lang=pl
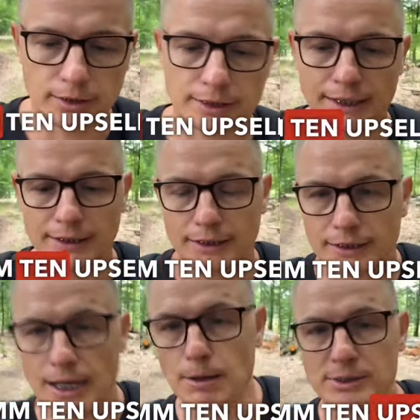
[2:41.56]
ten
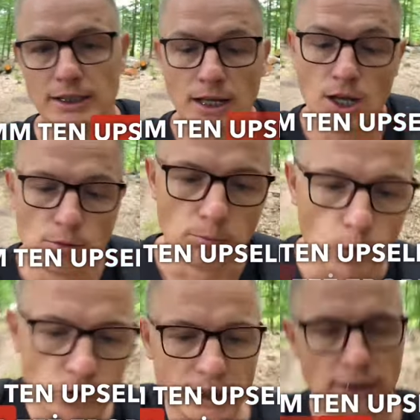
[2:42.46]
upsell.
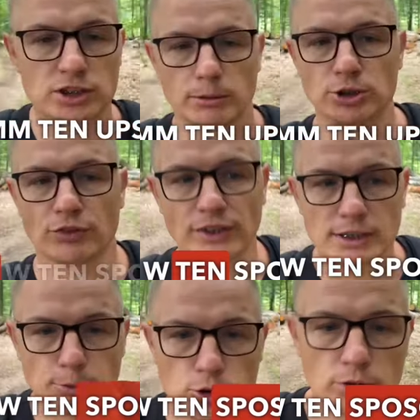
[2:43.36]
Można też zrobić to w ten
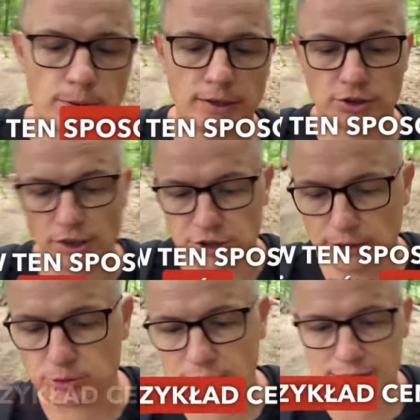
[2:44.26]
sposób, że jeśli na
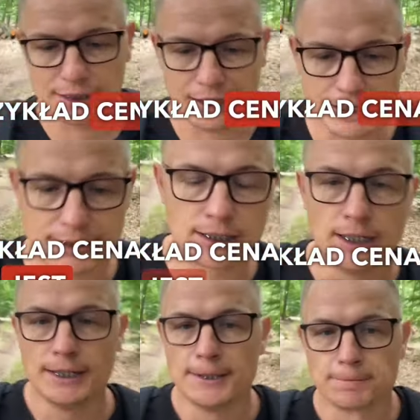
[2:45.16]
przykład cena jest
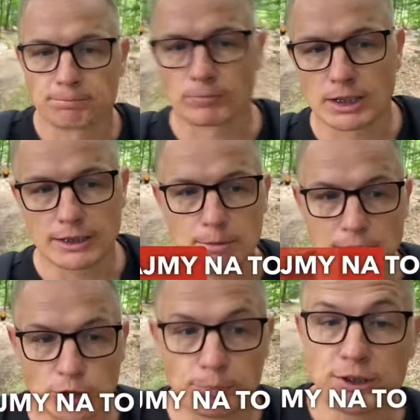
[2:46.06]
Mm, dajmy
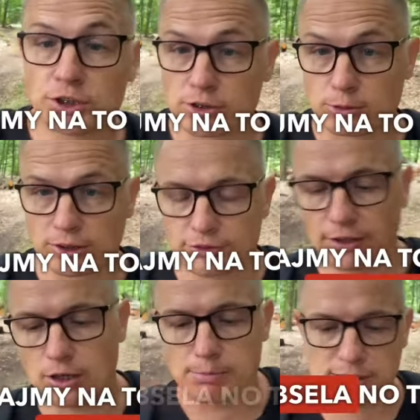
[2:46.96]
na to 50 zł
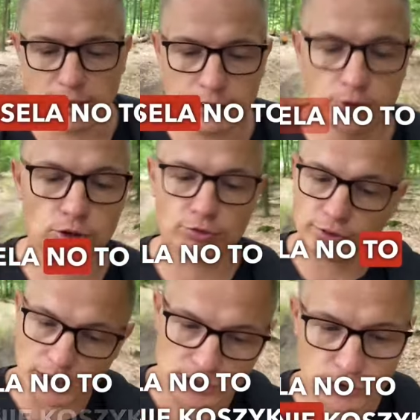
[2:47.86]
Twojego upsella, no to
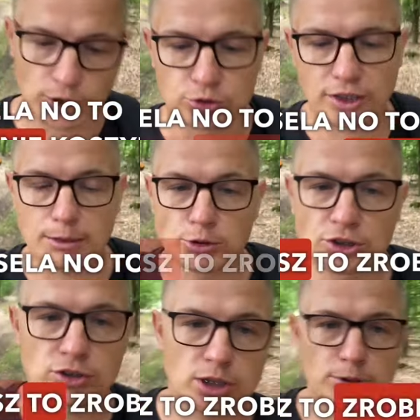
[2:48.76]
na stronie koszyka możesz
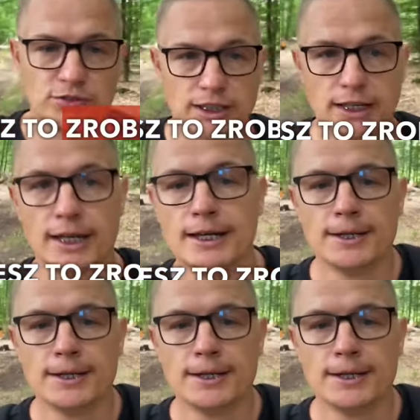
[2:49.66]
to zrobić w cenie